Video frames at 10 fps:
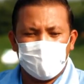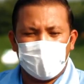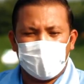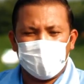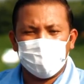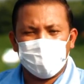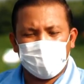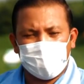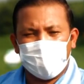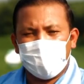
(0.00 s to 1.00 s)
en
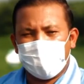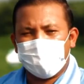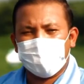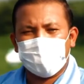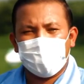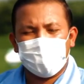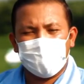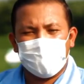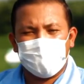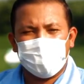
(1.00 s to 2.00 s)
campo aquí, en la mezcla,
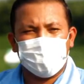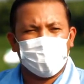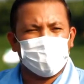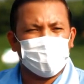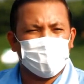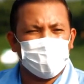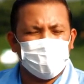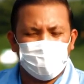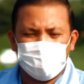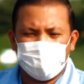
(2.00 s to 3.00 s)
fue
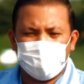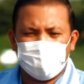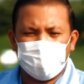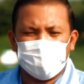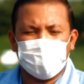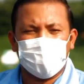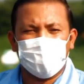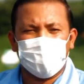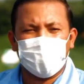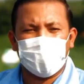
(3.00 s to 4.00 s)
Profitol
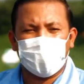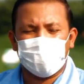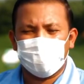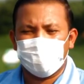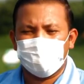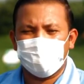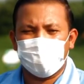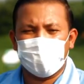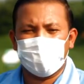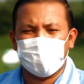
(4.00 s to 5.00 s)
75 LEG. Su
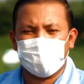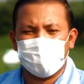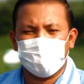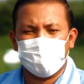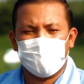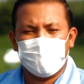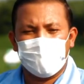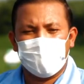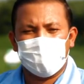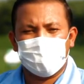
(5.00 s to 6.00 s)
ingrediente activo
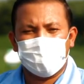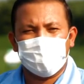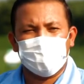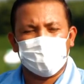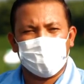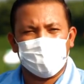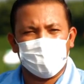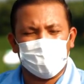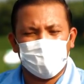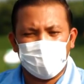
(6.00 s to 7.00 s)
es
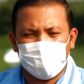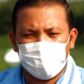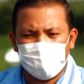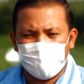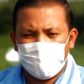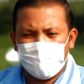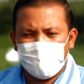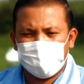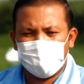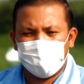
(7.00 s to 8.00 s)
isoxaflutole.
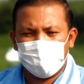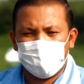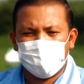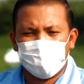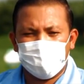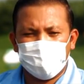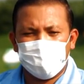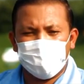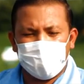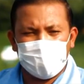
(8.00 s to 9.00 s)
Este producto
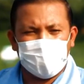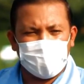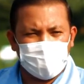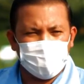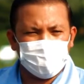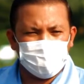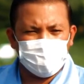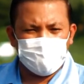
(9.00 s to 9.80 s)
va dirigido